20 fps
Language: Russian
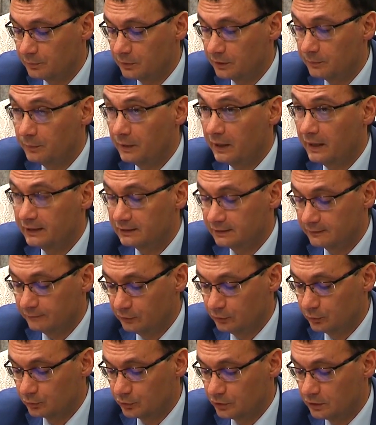предприятия
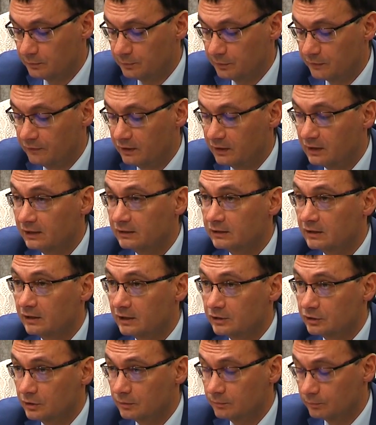вынуждены привлекать
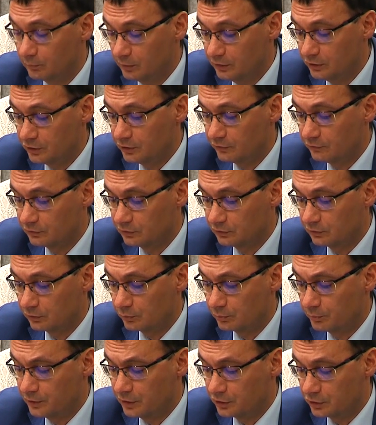граждан ближнего
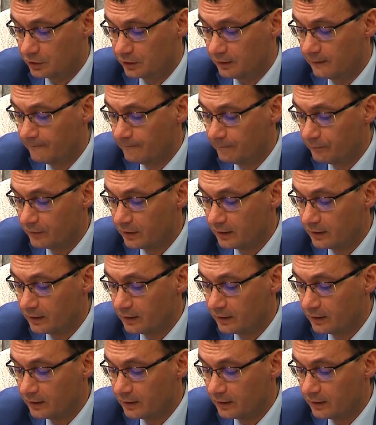зарубежья –